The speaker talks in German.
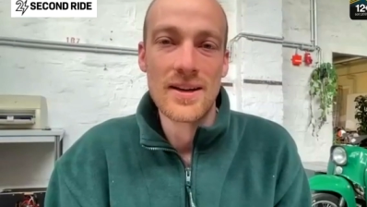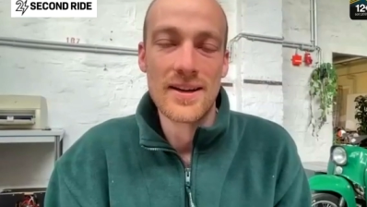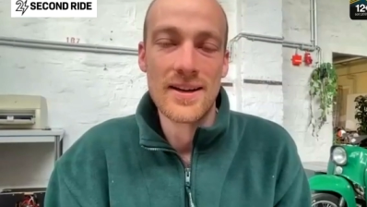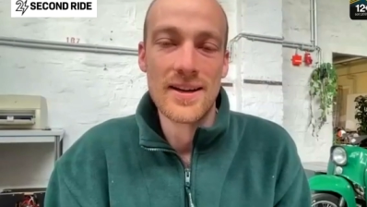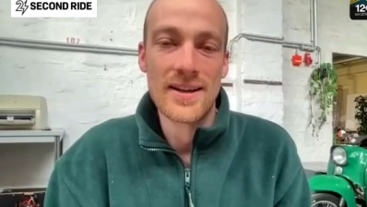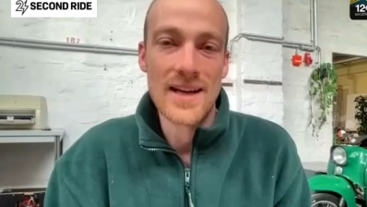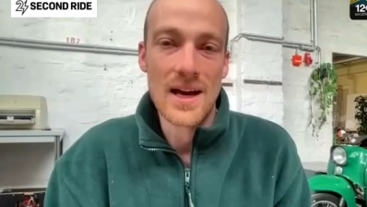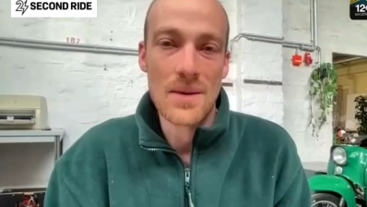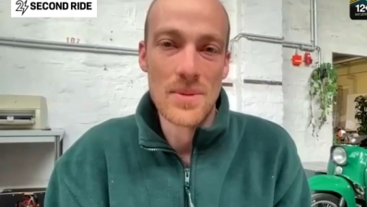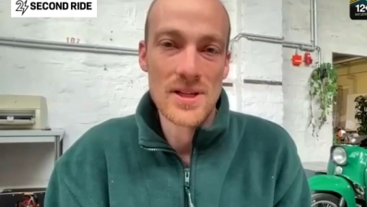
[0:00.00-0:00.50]

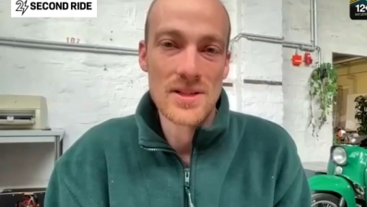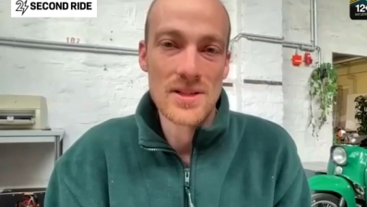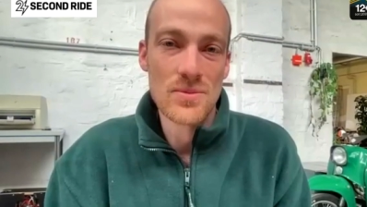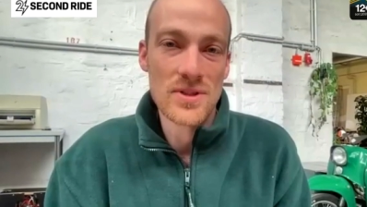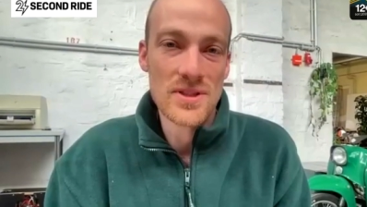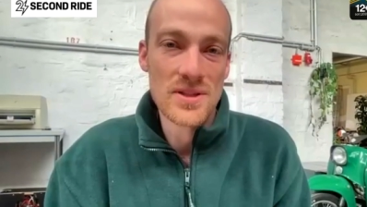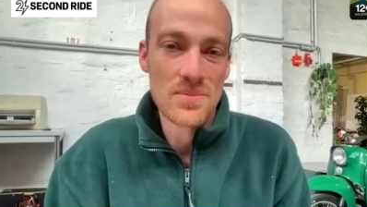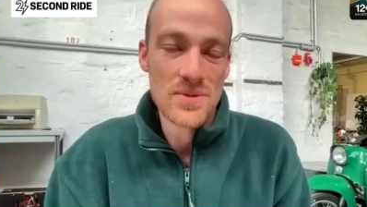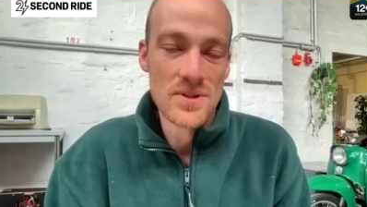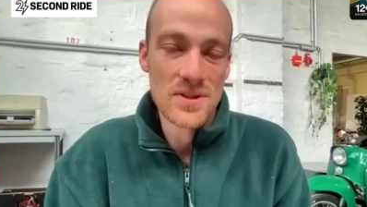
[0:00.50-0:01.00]
Äh, damals
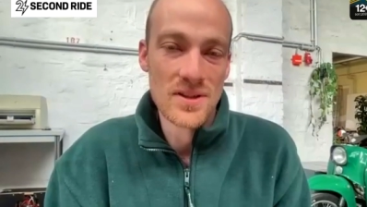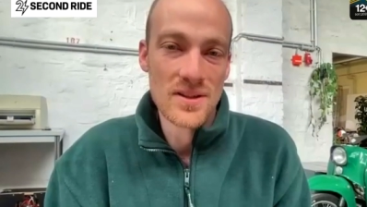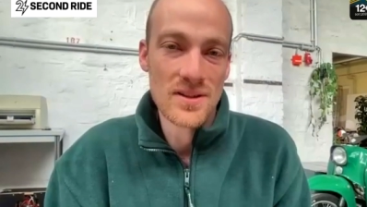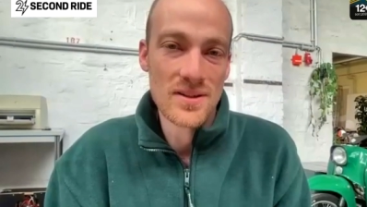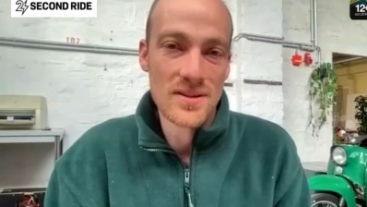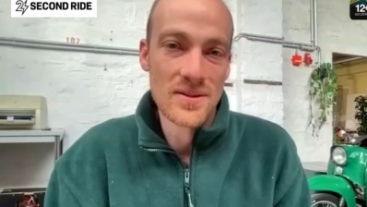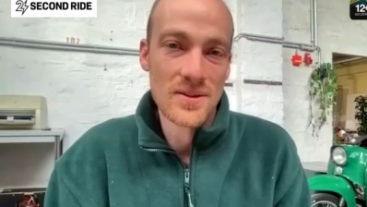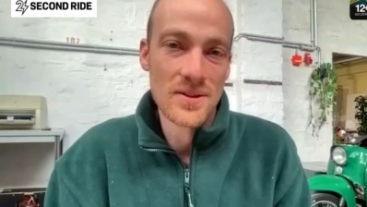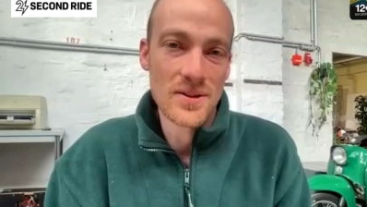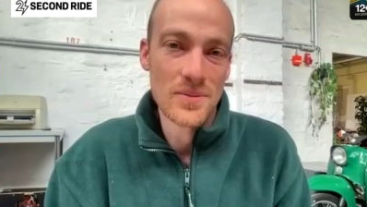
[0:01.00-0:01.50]
mit
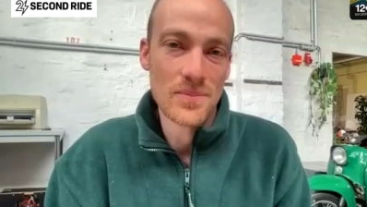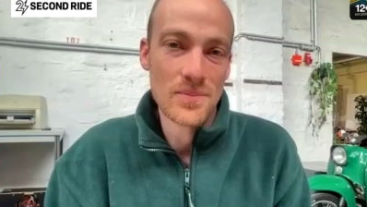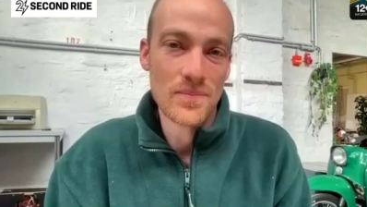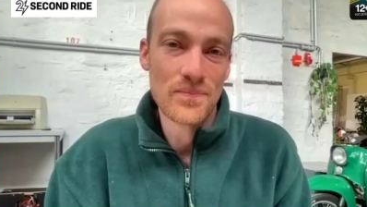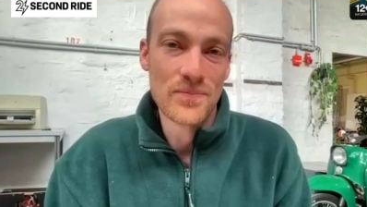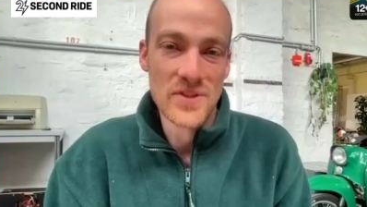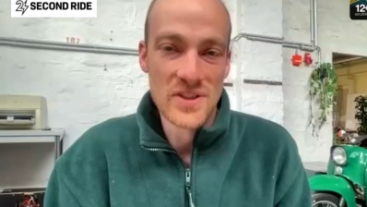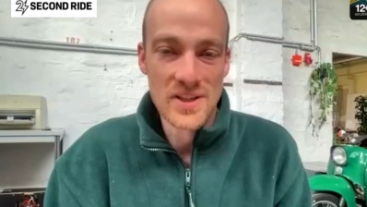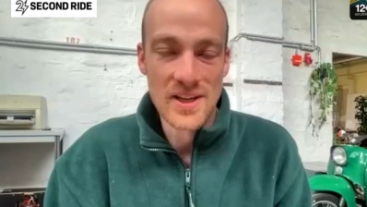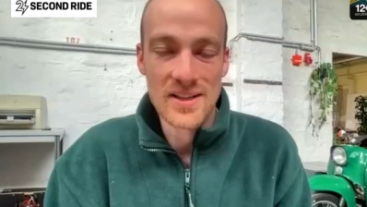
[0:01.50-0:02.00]
17
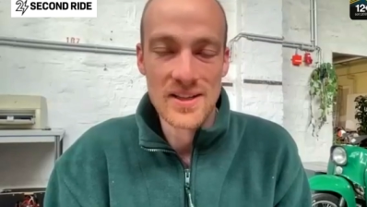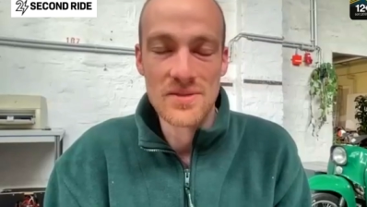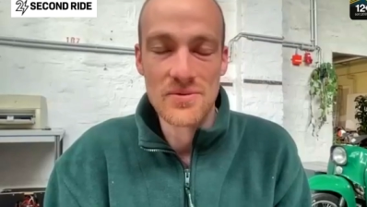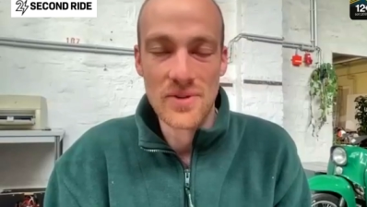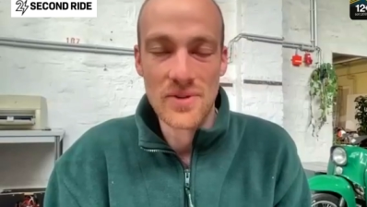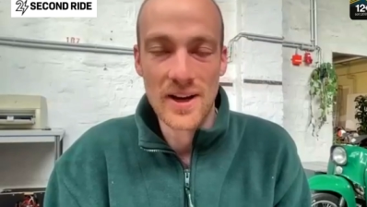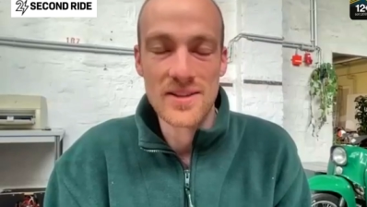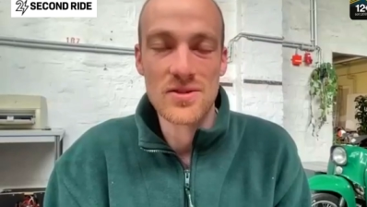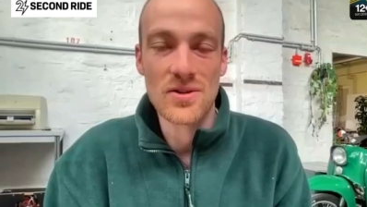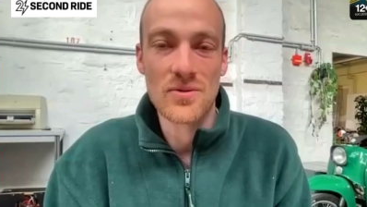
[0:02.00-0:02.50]
ähm, das erste
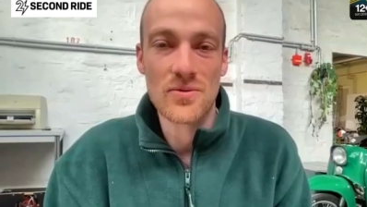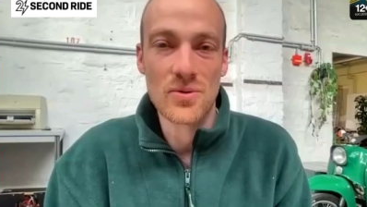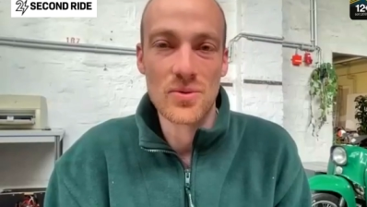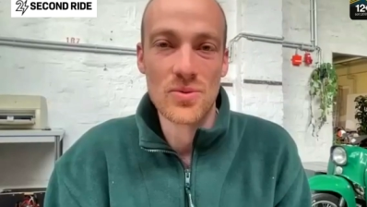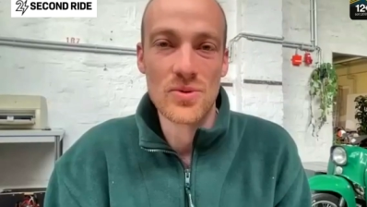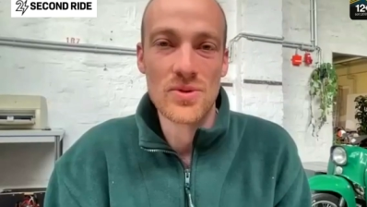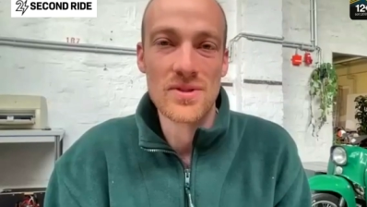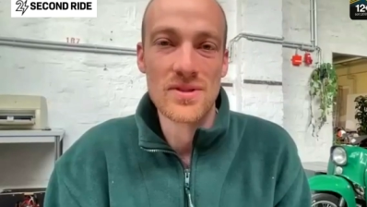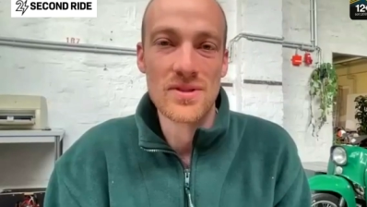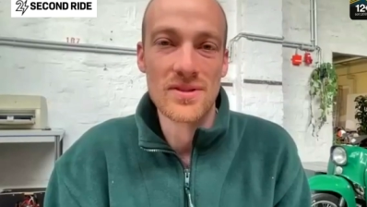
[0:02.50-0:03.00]
Fahrzeug von
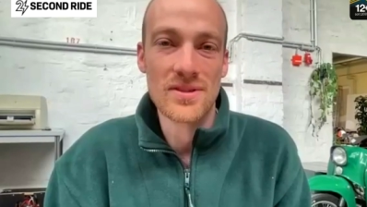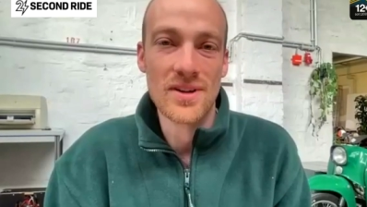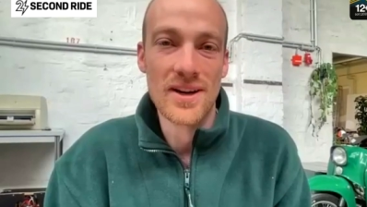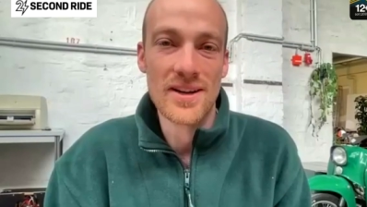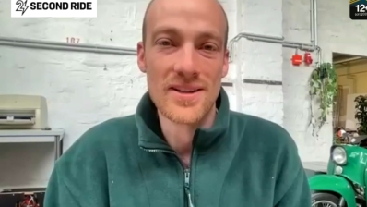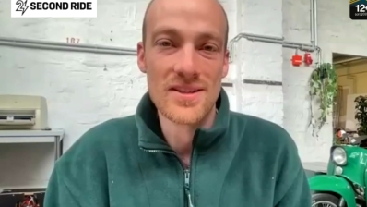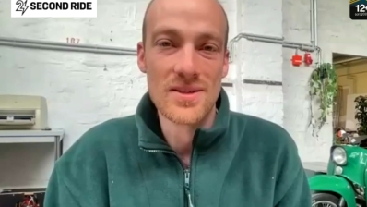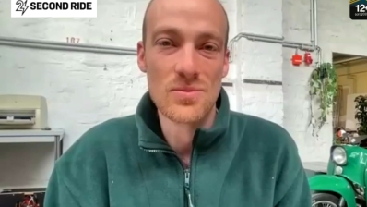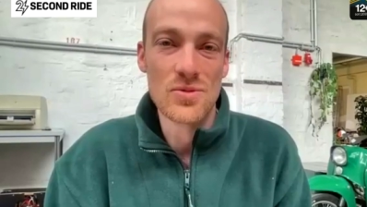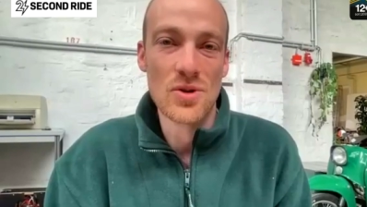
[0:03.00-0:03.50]
uns, äh,
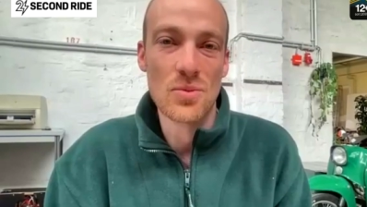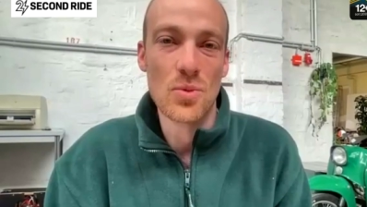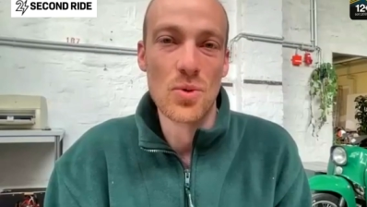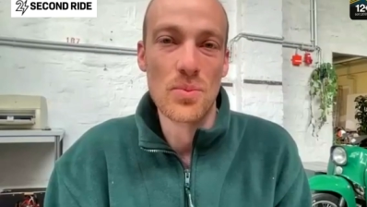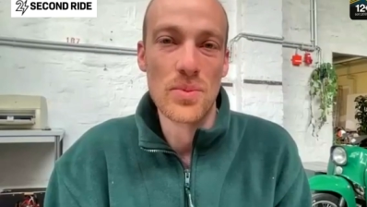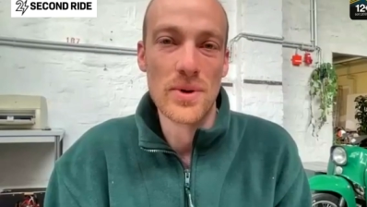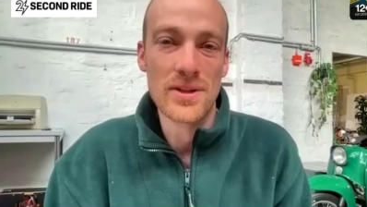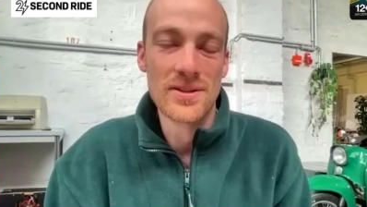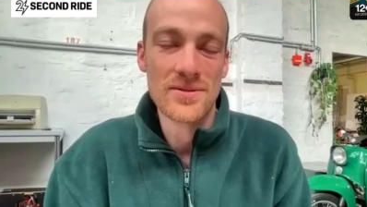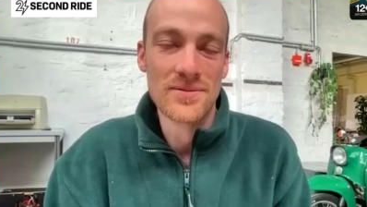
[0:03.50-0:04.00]
ein
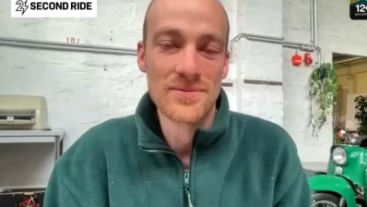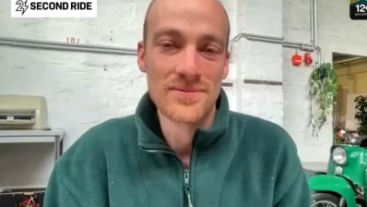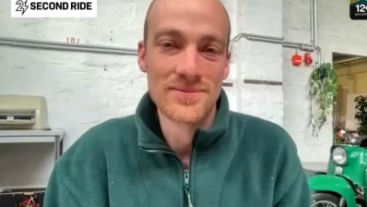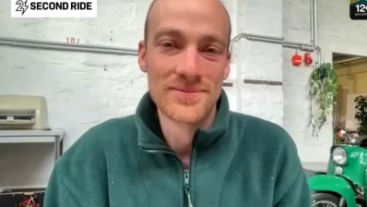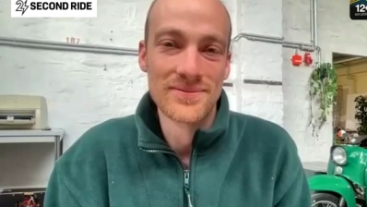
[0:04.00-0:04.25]
Simson-Moped.